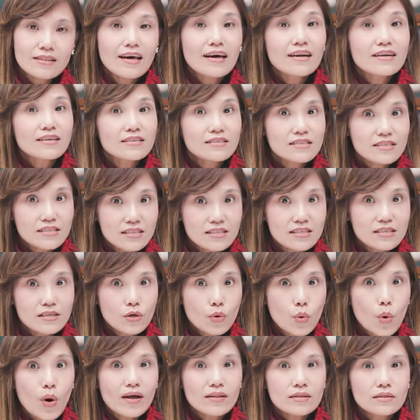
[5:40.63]
当你习
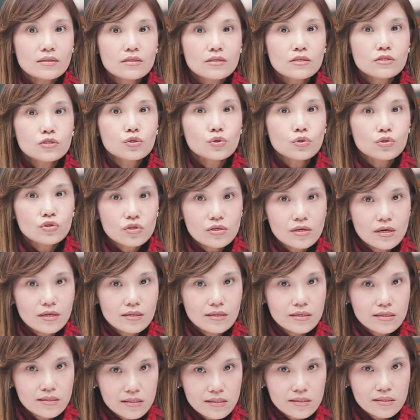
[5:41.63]
惯就成
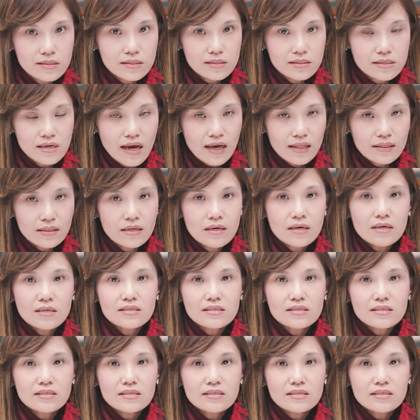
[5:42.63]
了自然。